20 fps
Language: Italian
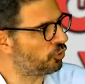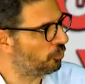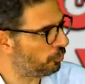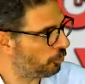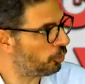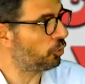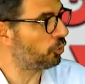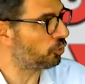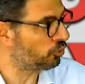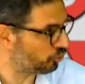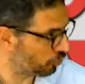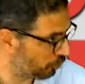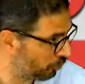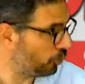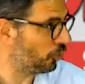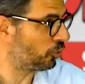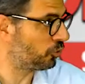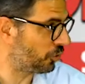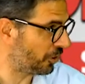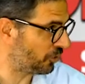molto,
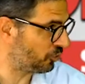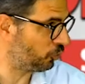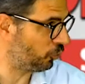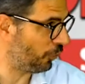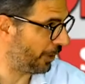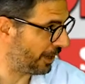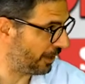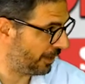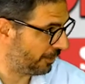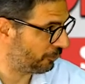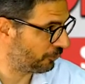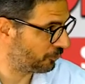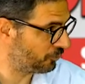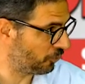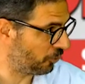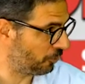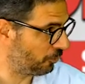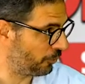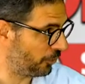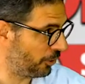molto attuale
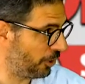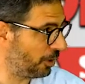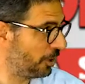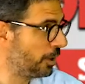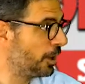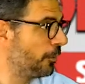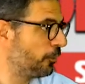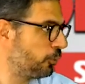purtroppo, no? Sì.